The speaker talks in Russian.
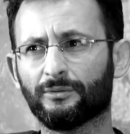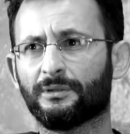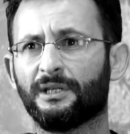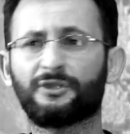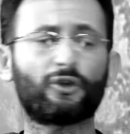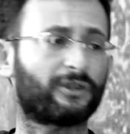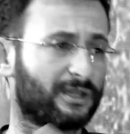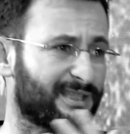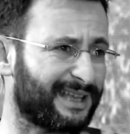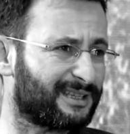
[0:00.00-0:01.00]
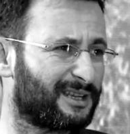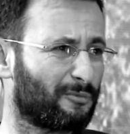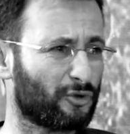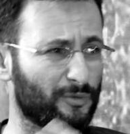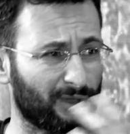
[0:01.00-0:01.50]
ну, то отрицательное,
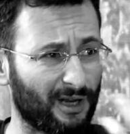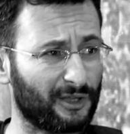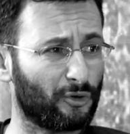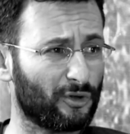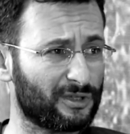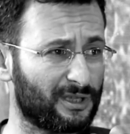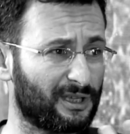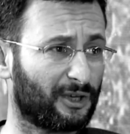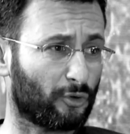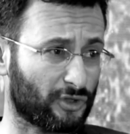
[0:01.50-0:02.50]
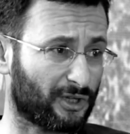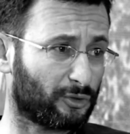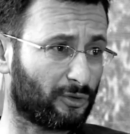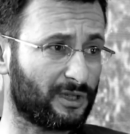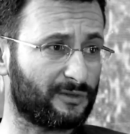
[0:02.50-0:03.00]
может быть, религиозное, нехорошее,
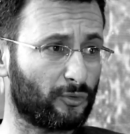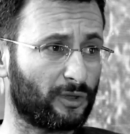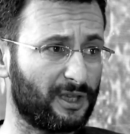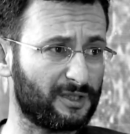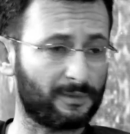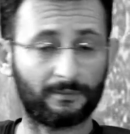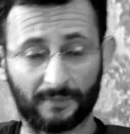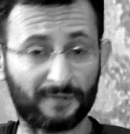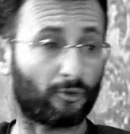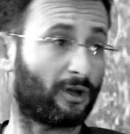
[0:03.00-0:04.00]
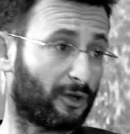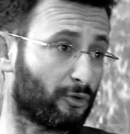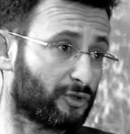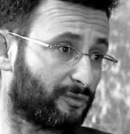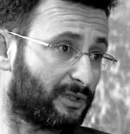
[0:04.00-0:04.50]
которое есть в иудаизме, иудаизме, есть много
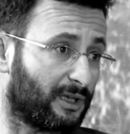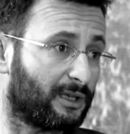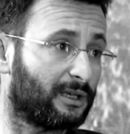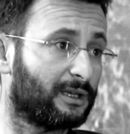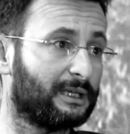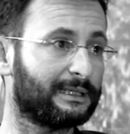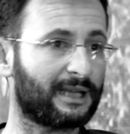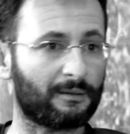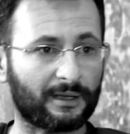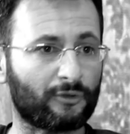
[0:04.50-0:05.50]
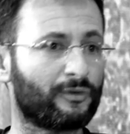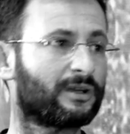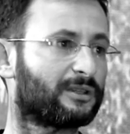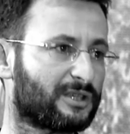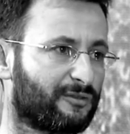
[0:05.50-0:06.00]
хорошего, да, и какой-то
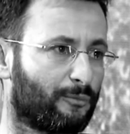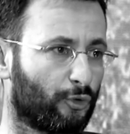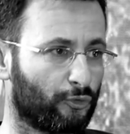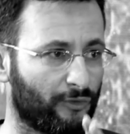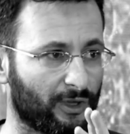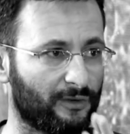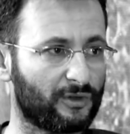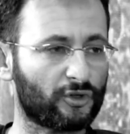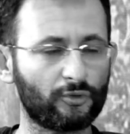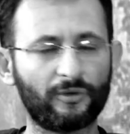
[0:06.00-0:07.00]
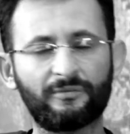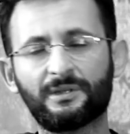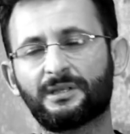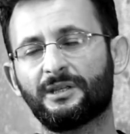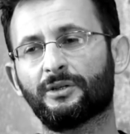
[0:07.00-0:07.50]
выход на свободу, вера в Иешуа, в
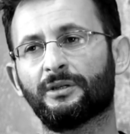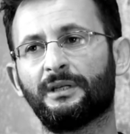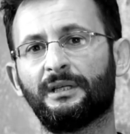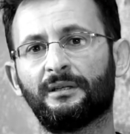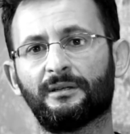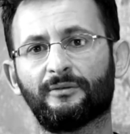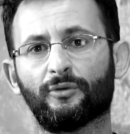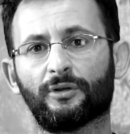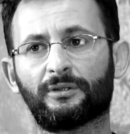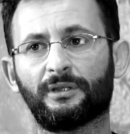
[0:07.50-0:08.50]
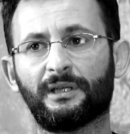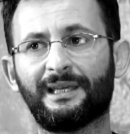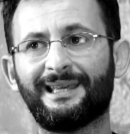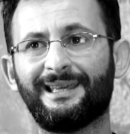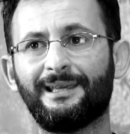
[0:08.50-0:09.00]
Мессию, вот.
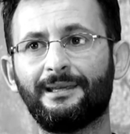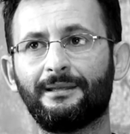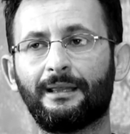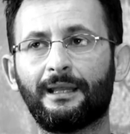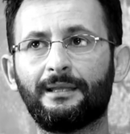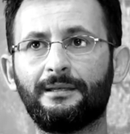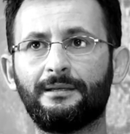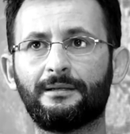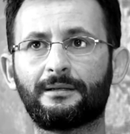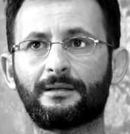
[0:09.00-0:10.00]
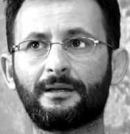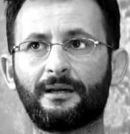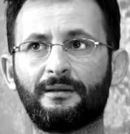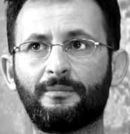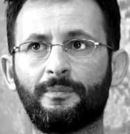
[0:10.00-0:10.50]
И для них
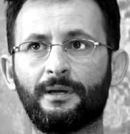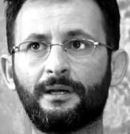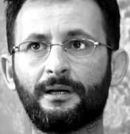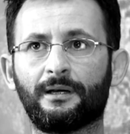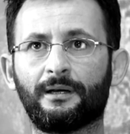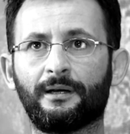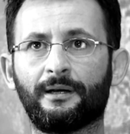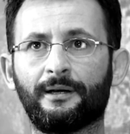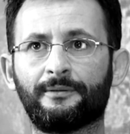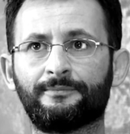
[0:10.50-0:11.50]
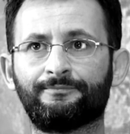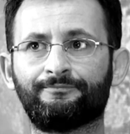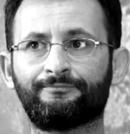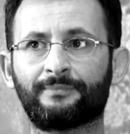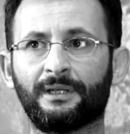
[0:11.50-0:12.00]
как бы...
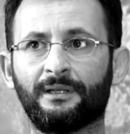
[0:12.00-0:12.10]
Эм,